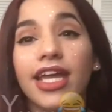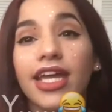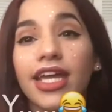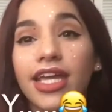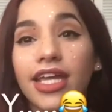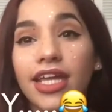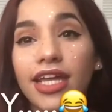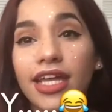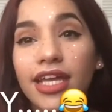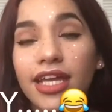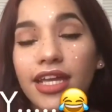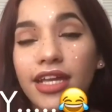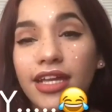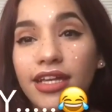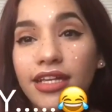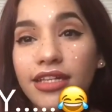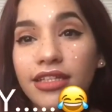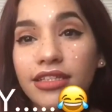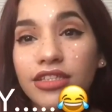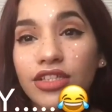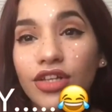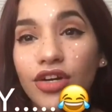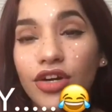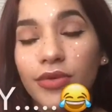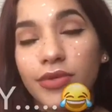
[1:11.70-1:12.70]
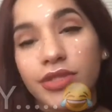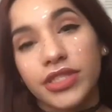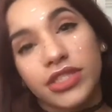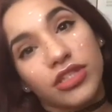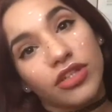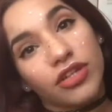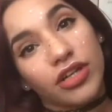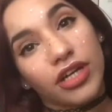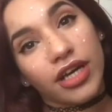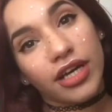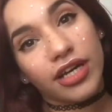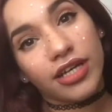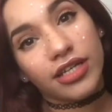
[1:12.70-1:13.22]
Y yo he
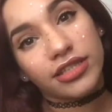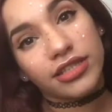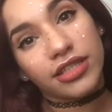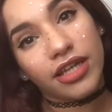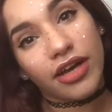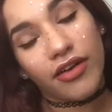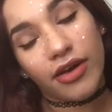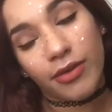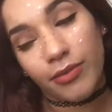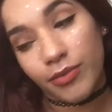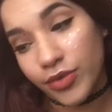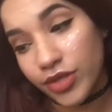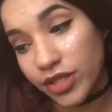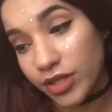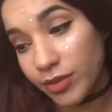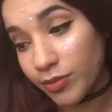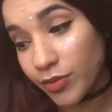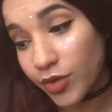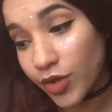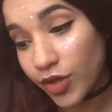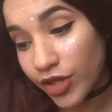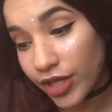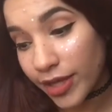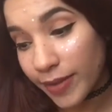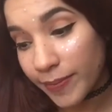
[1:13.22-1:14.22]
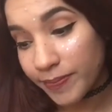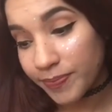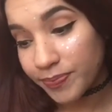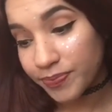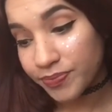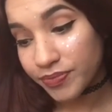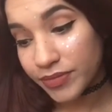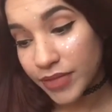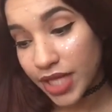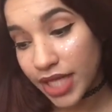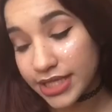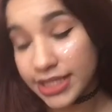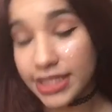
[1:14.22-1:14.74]
visto que estaba muy de moda
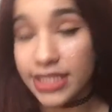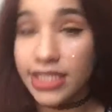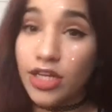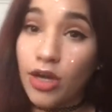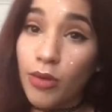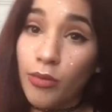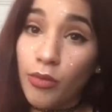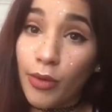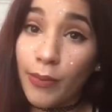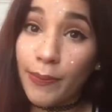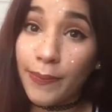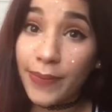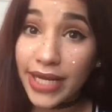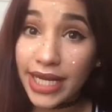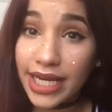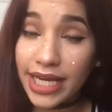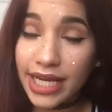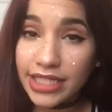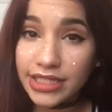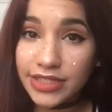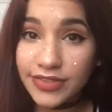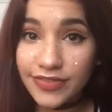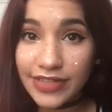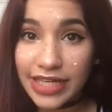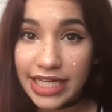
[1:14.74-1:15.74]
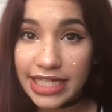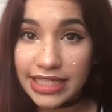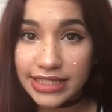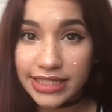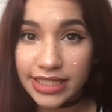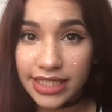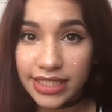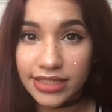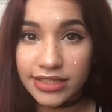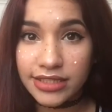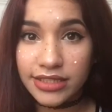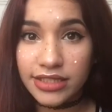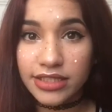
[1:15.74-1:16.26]
hacer como pecas
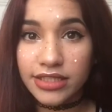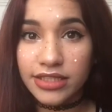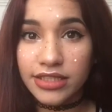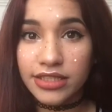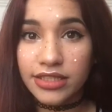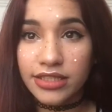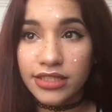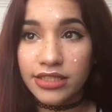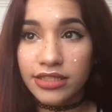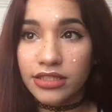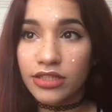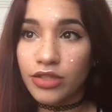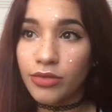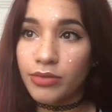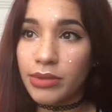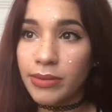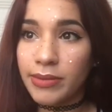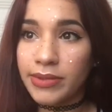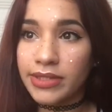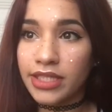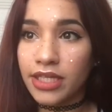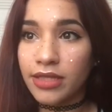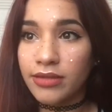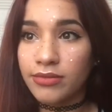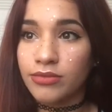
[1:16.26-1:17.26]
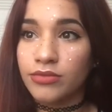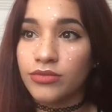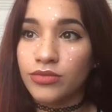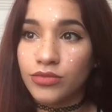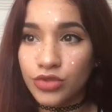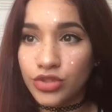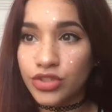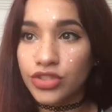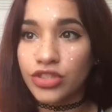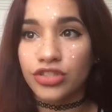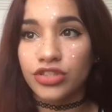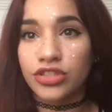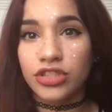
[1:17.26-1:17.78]
falsas y obviamente hay
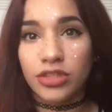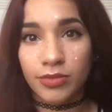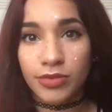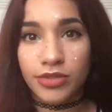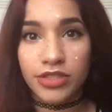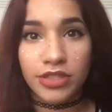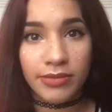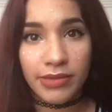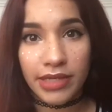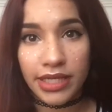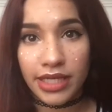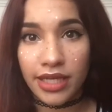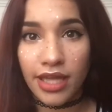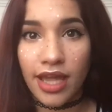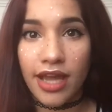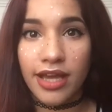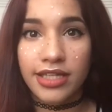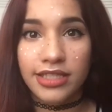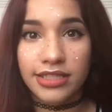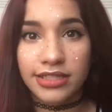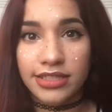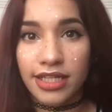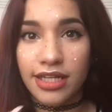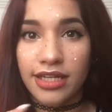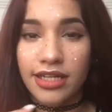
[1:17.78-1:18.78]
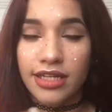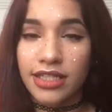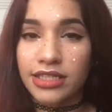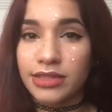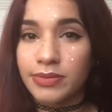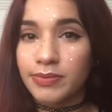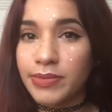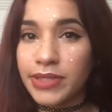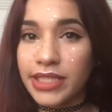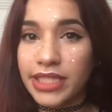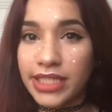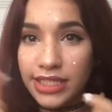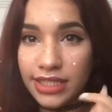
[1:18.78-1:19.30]
muchos tipos de maquillaje, están las
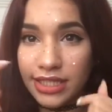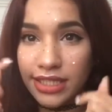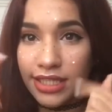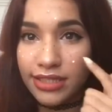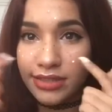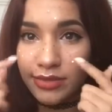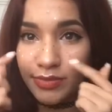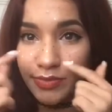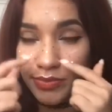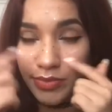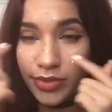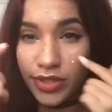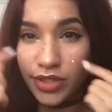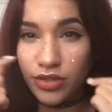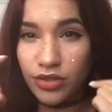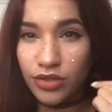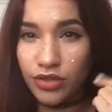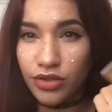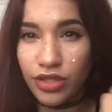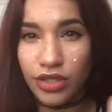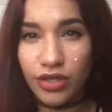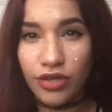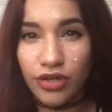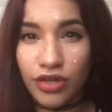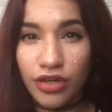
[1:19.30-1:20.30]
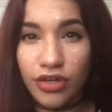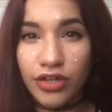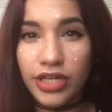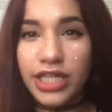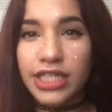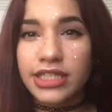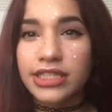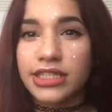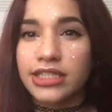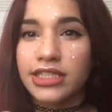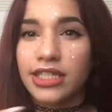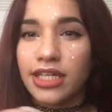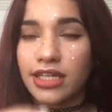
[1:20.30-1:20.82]
pequitas pero de
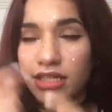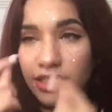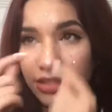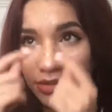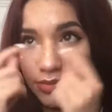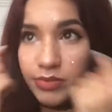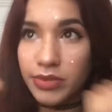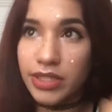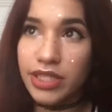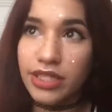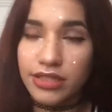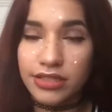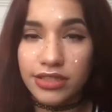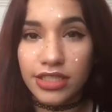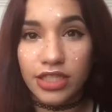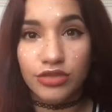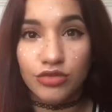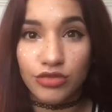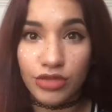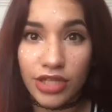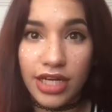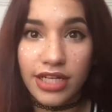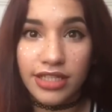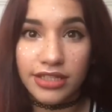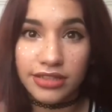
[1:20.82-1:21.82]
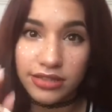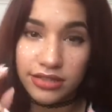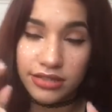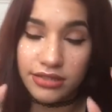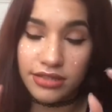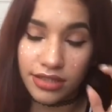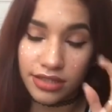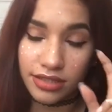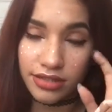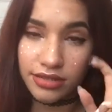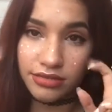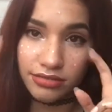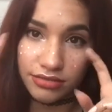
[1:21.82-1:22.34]
colores, están las pecas naturales
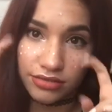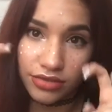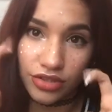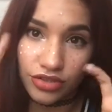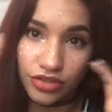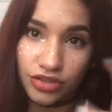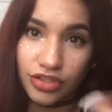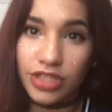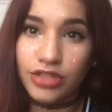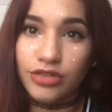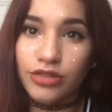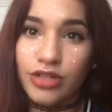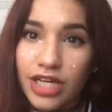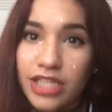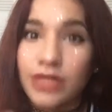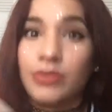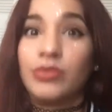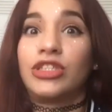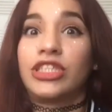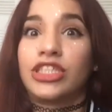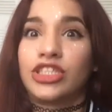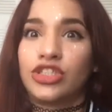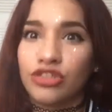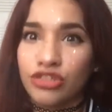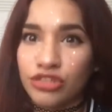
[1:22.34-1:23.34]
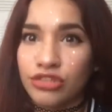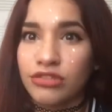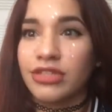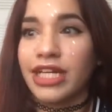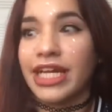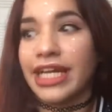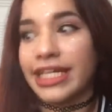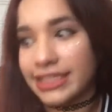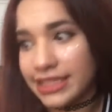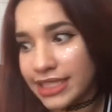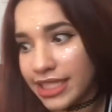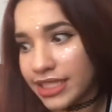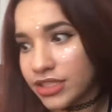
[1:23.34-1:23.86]
que no son naturales porque son
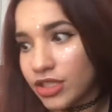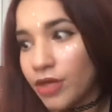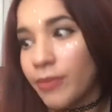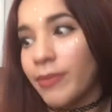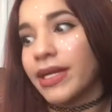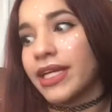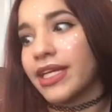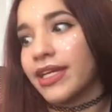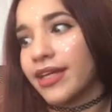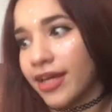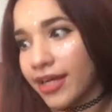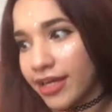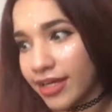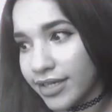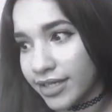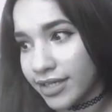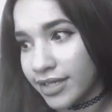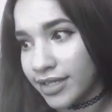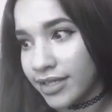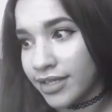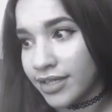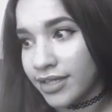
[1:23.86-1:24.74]
hechas con maquillaje,